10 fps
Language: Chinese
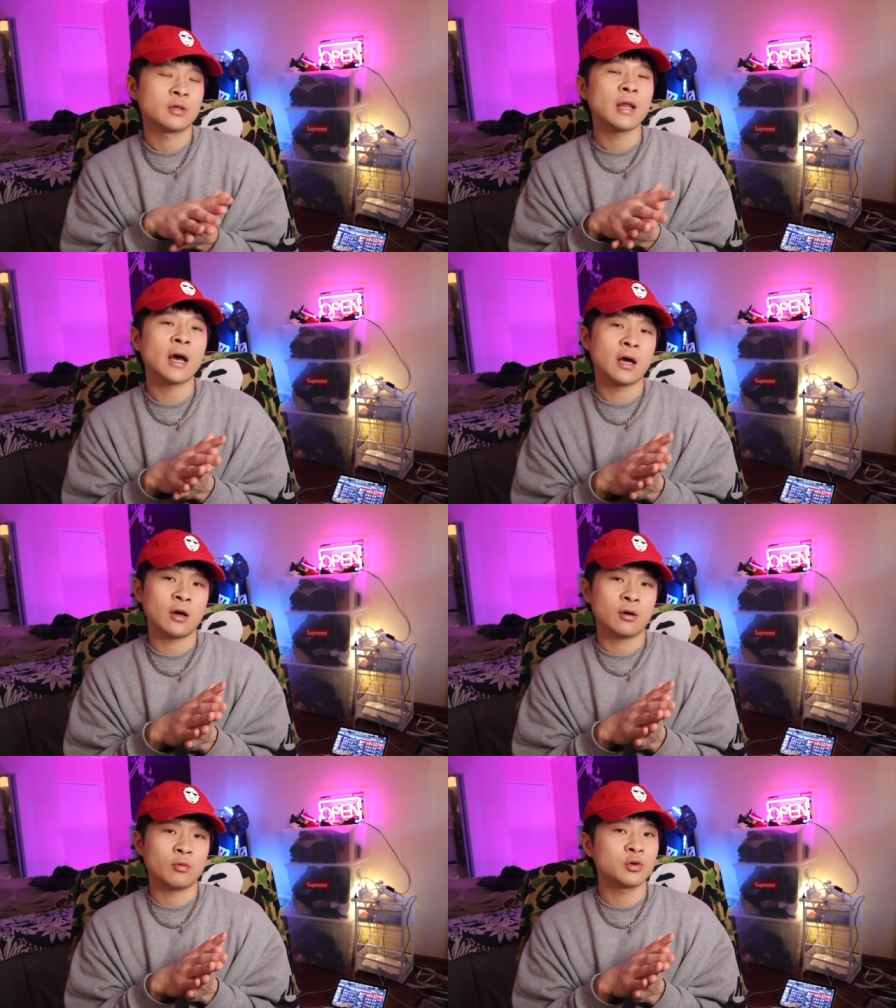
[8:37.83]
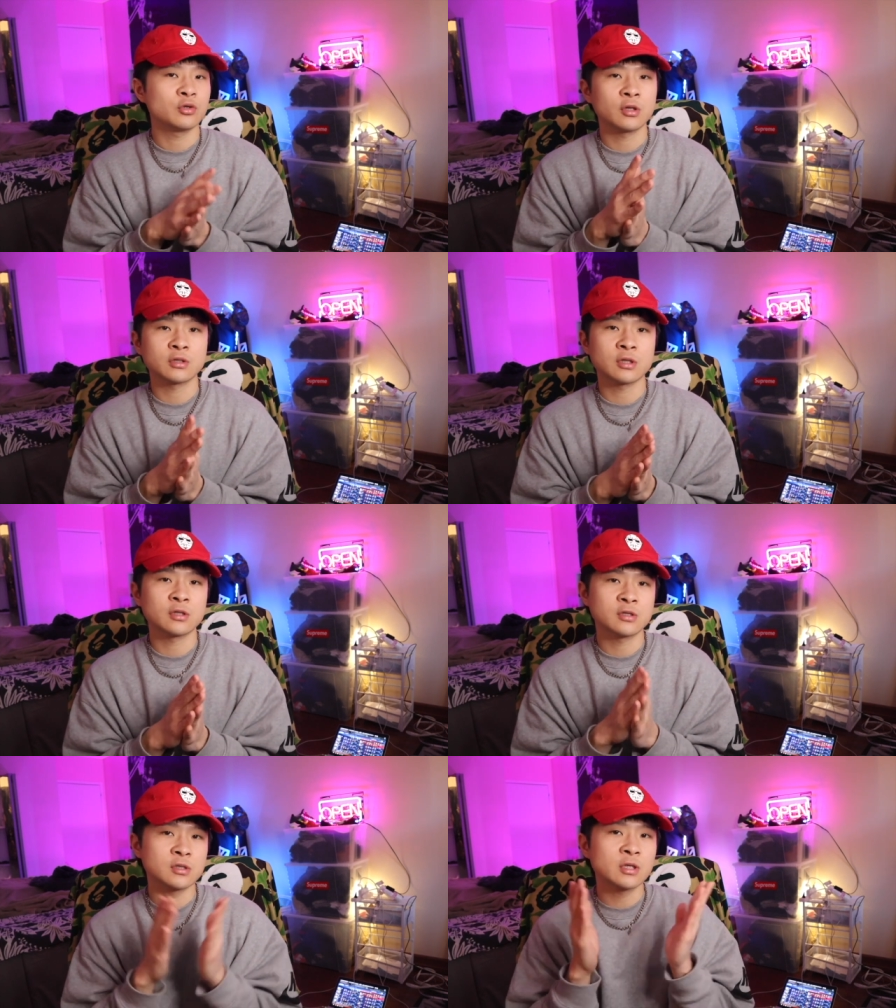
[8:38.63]
那我觉得真
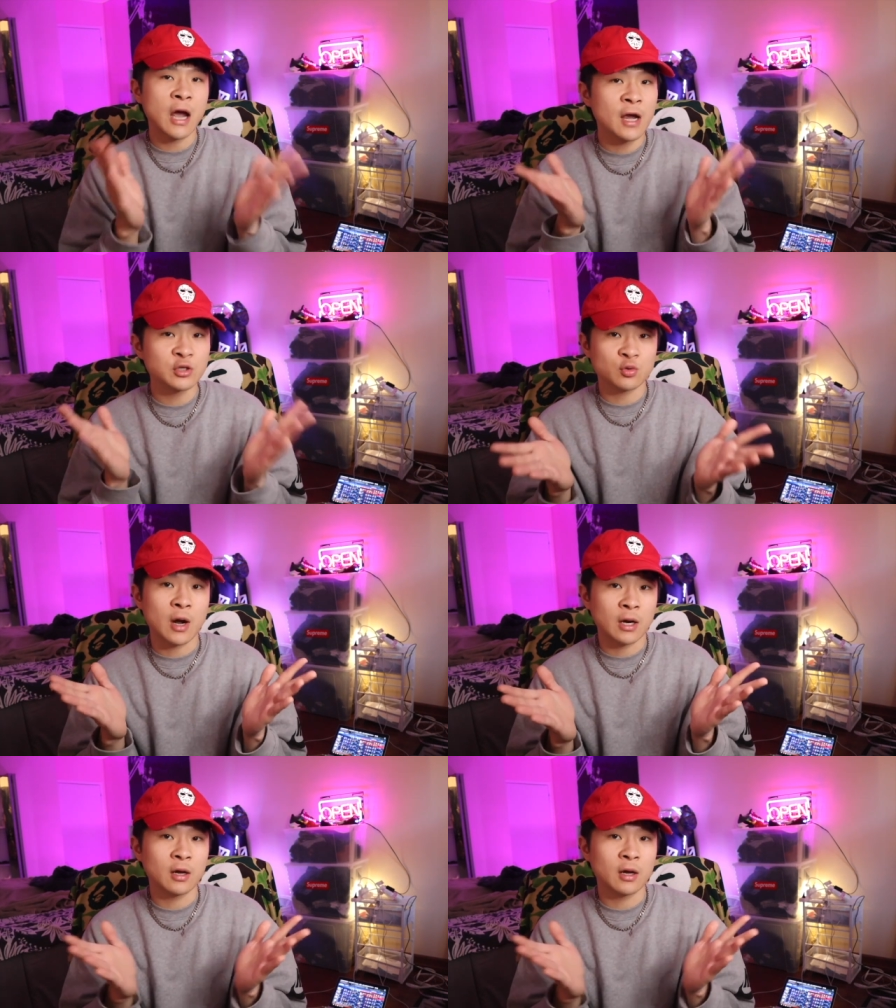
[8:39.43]
的是太爽